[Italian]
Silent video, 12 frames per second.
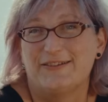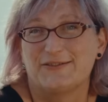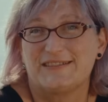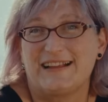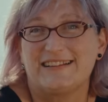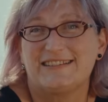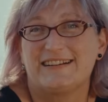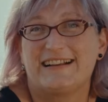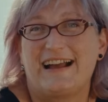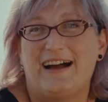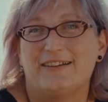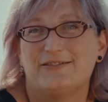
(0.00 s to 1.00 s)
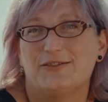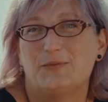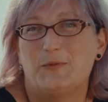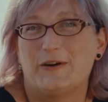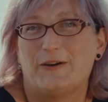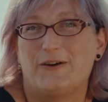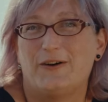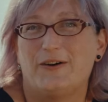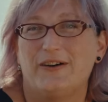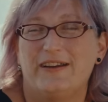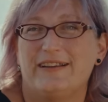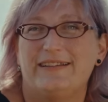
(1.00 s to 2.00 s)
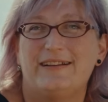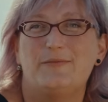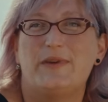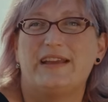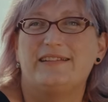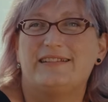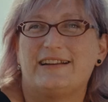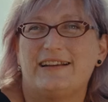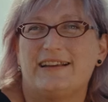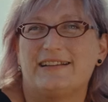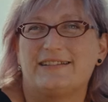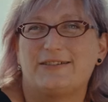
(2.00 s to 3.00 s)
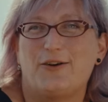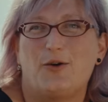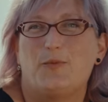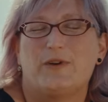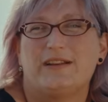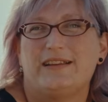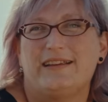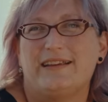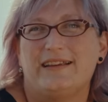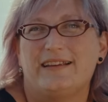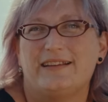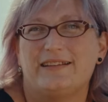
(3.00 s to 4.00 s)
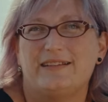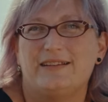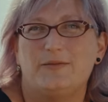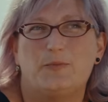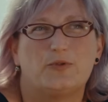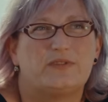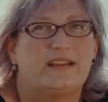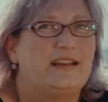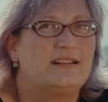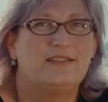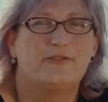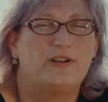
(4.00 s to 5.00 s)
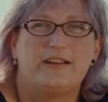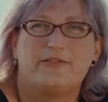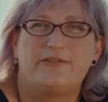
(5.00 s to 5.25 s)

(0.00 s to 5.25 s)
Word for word: non sta cercando, però nel mentre scopre di, di poter, di voler